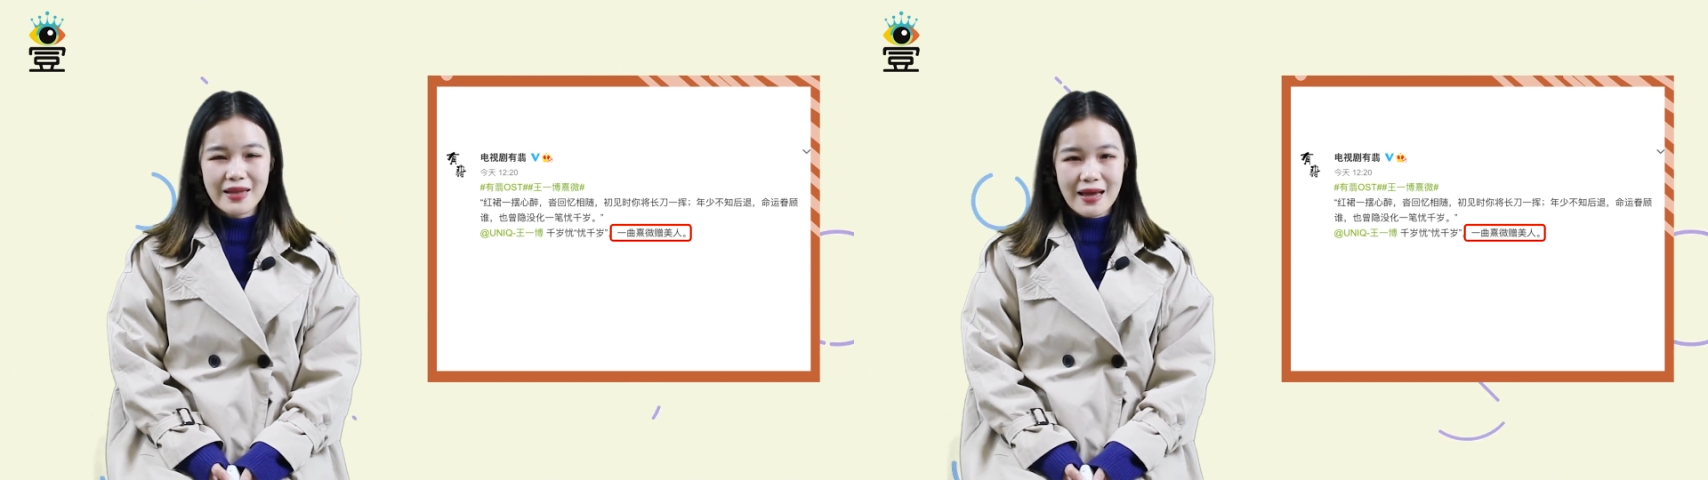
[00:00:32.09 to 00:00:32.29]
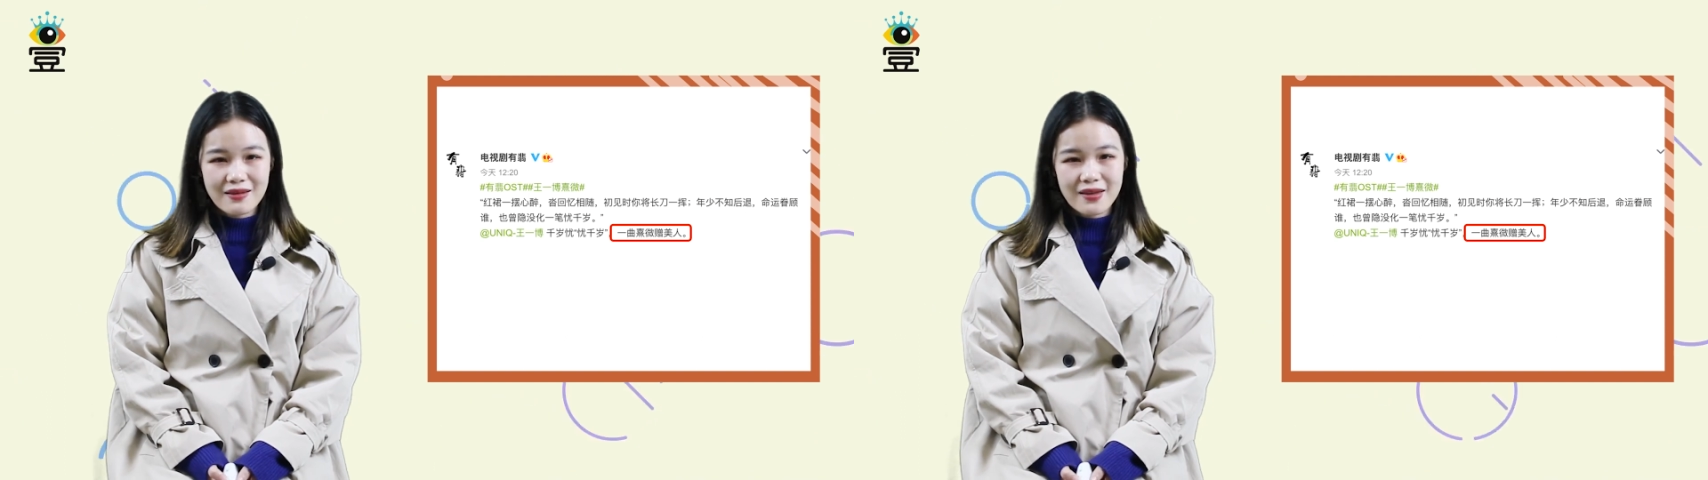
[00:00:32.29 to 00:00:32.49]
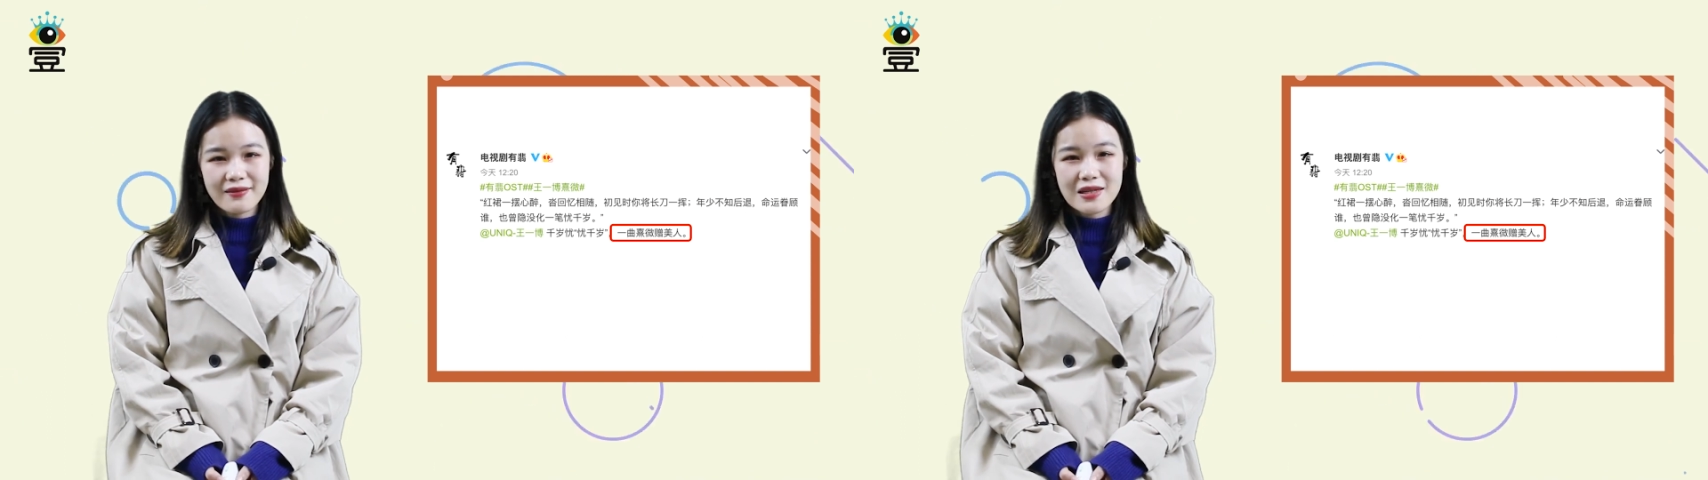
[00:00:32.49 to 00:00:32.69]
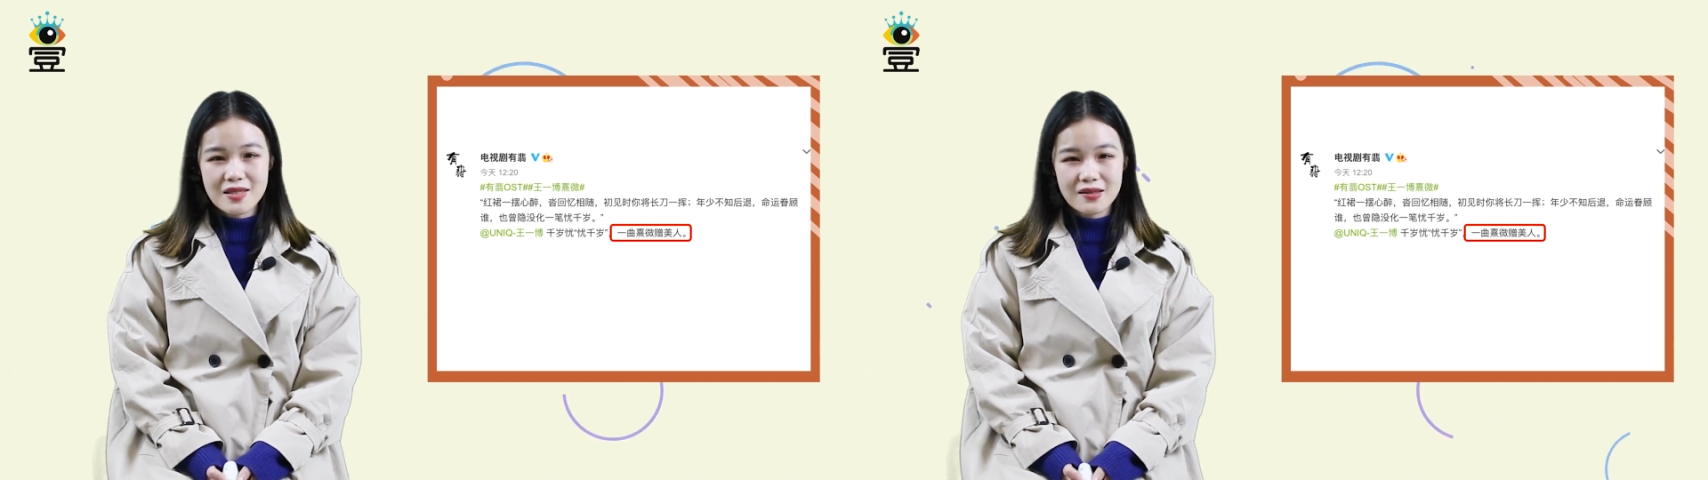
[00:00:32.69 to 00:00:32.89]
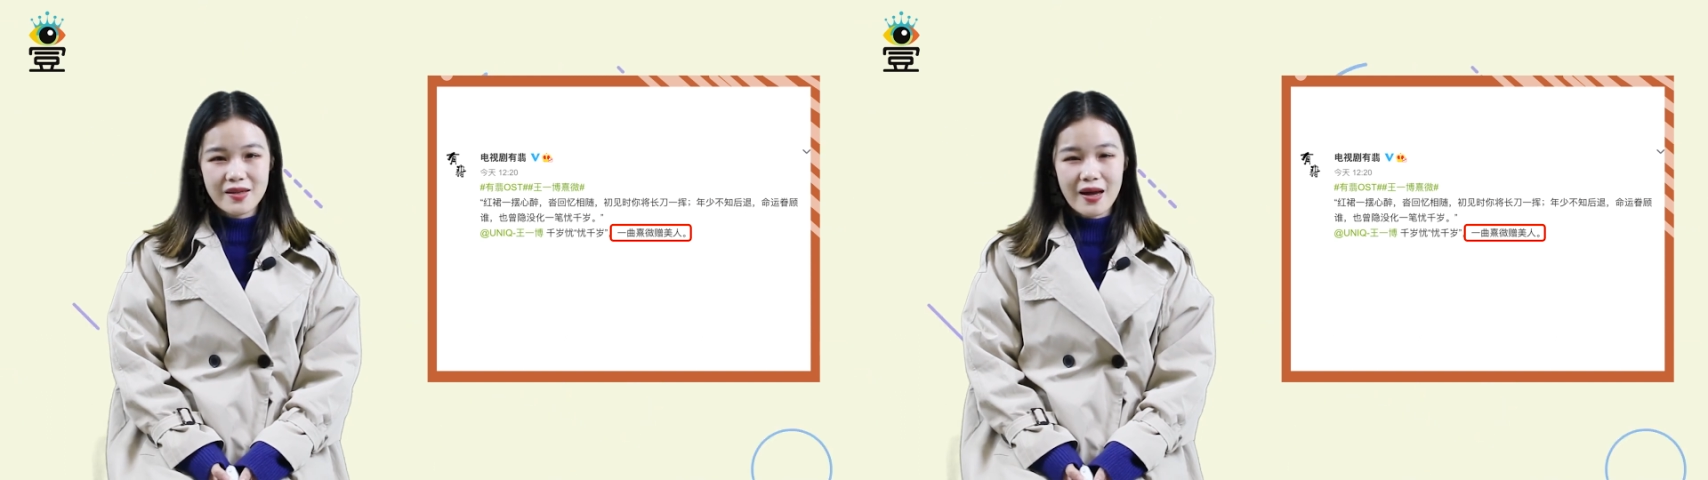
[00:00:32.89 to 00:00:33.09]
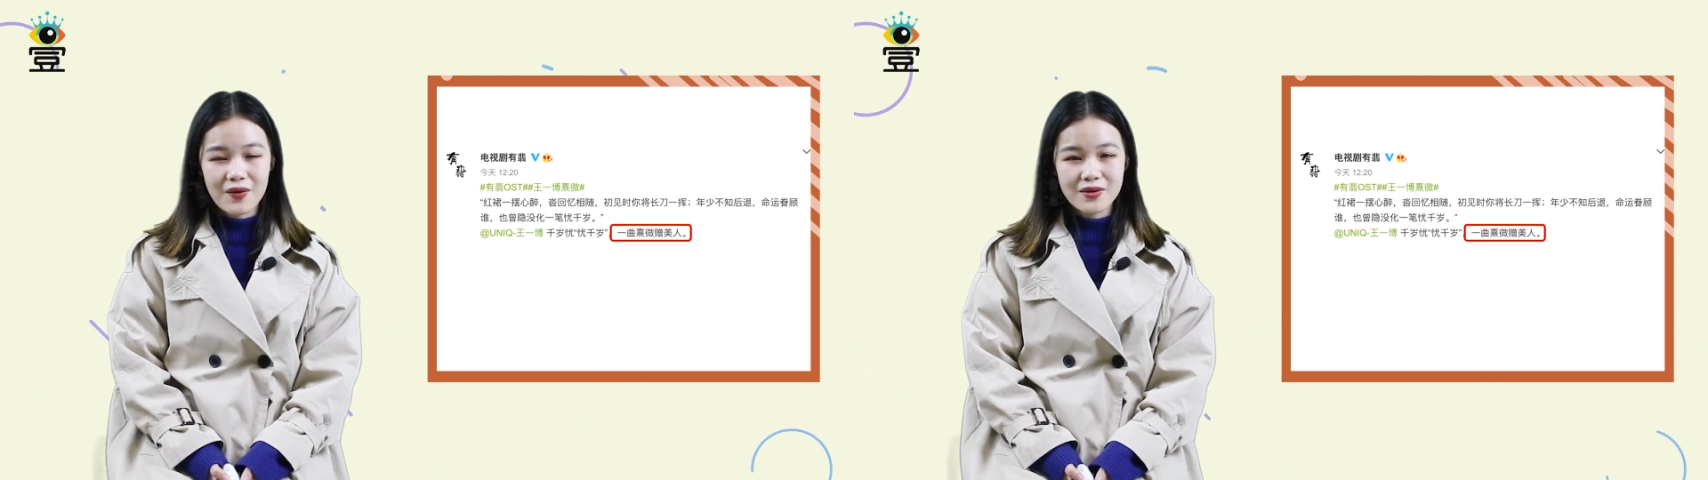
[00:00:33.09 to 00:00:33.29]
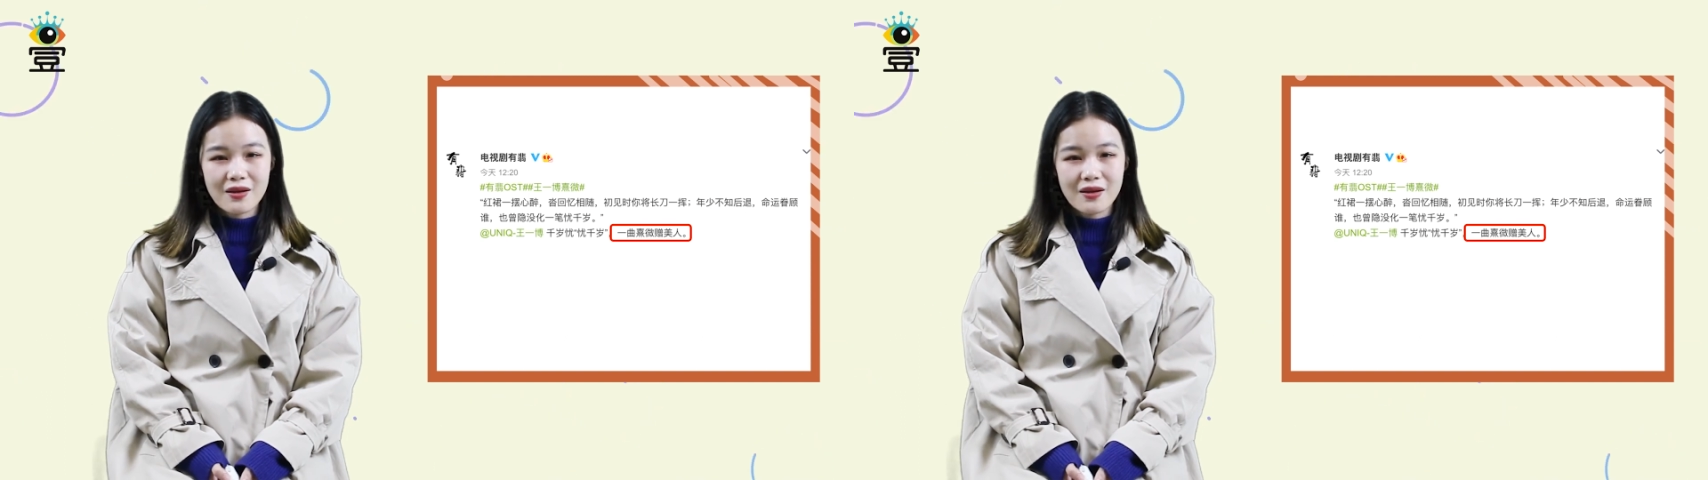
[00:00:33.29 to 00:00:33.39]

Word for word: 难听的词条呢